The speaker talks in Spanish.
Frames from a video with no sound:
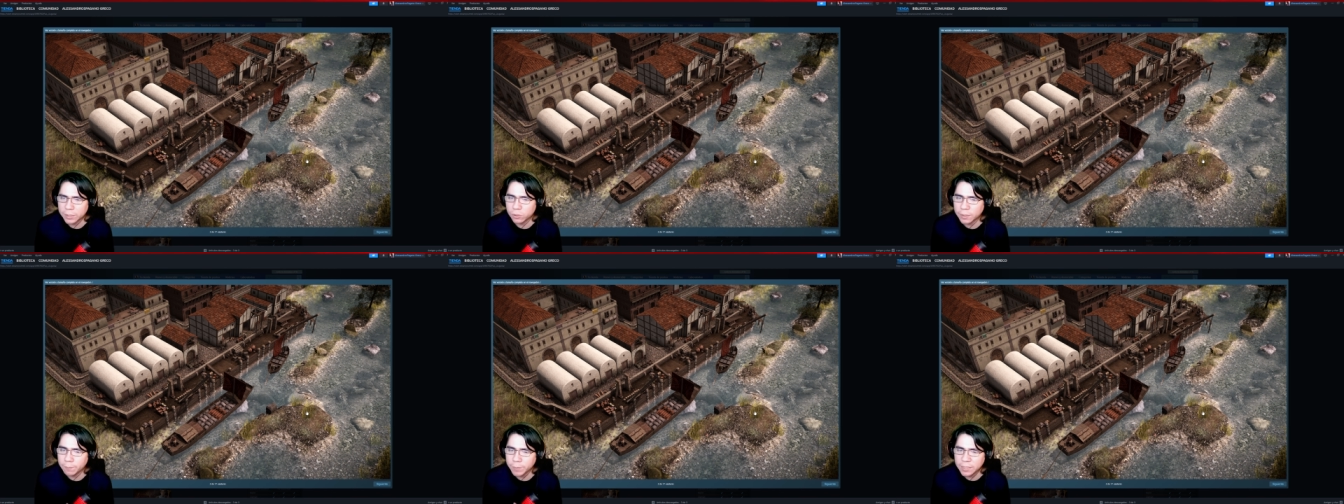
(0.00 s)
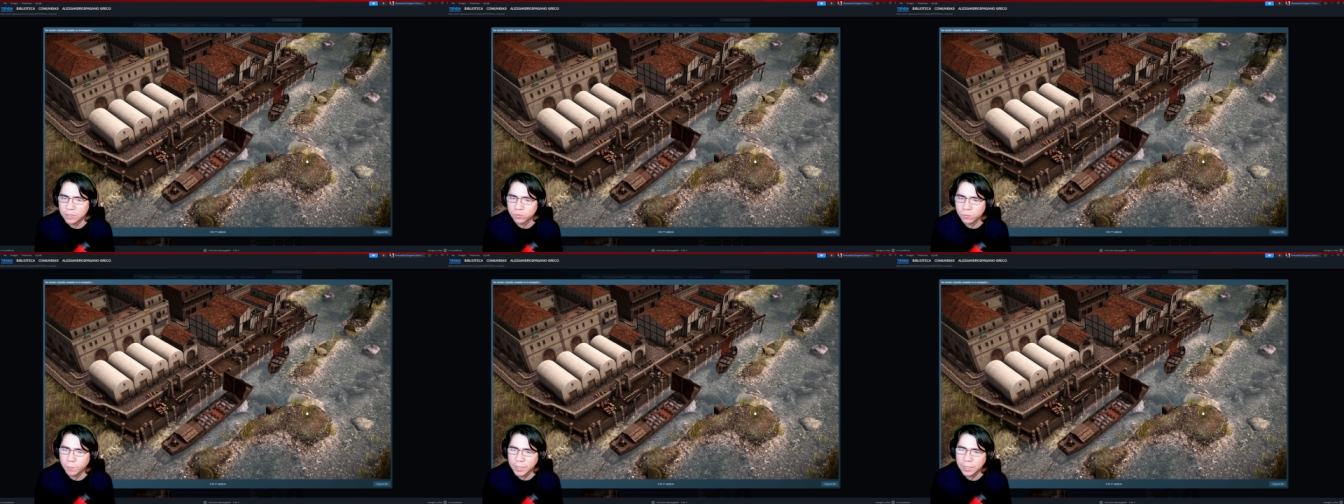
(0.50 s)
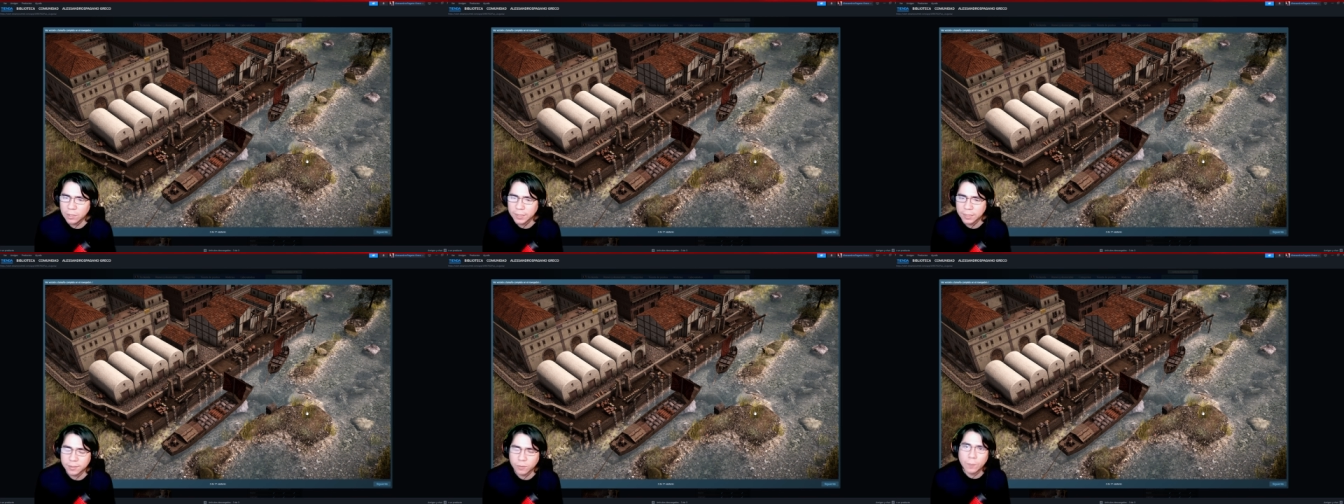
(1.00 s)
también, hizo un video
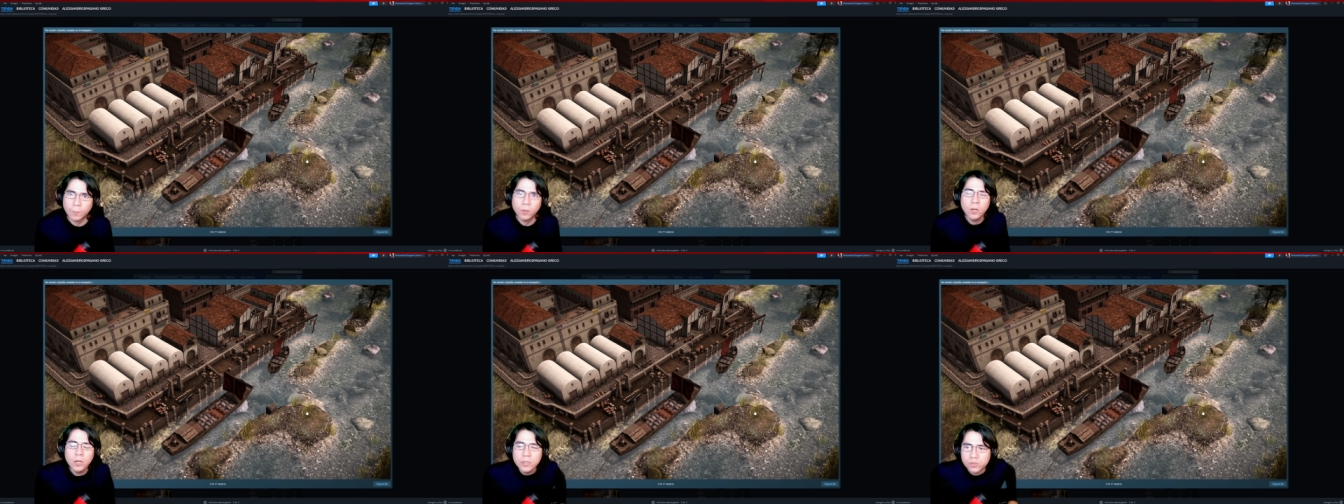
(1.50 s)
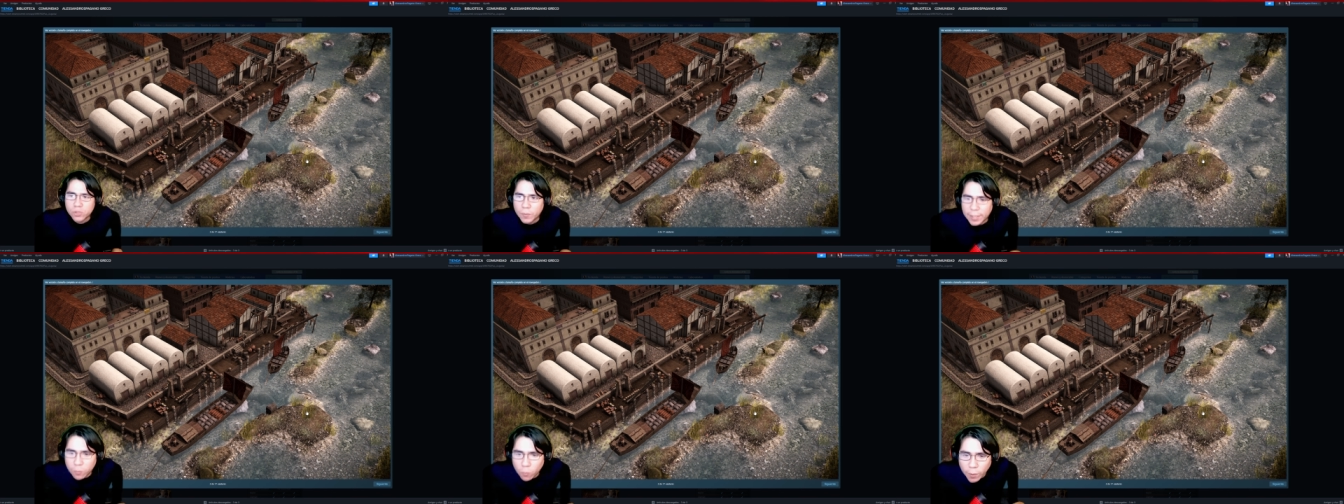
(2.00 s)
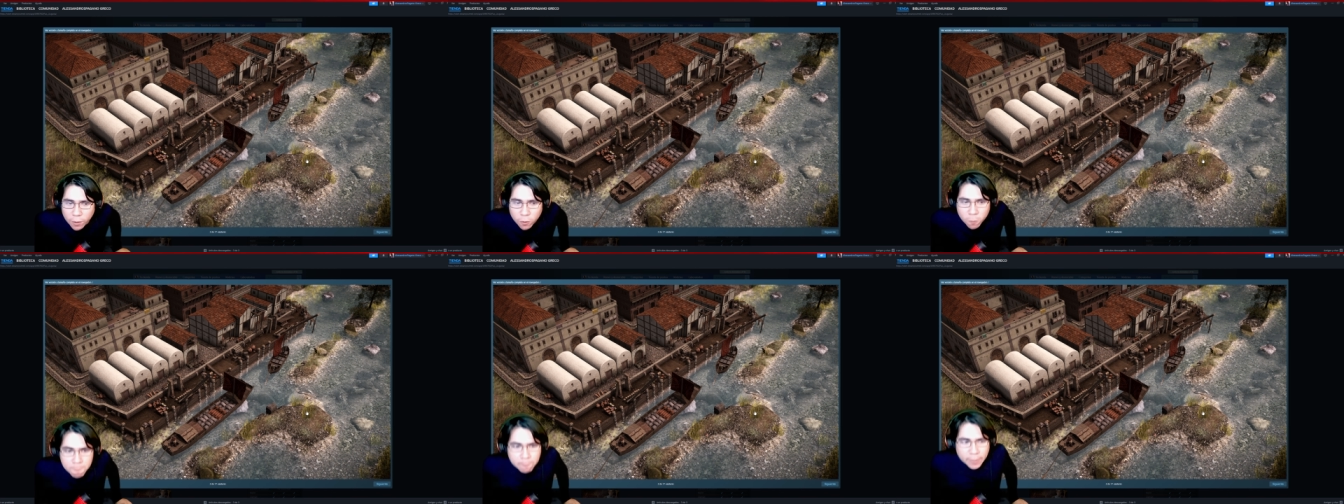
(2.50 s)
bastante guapo sobre el juego.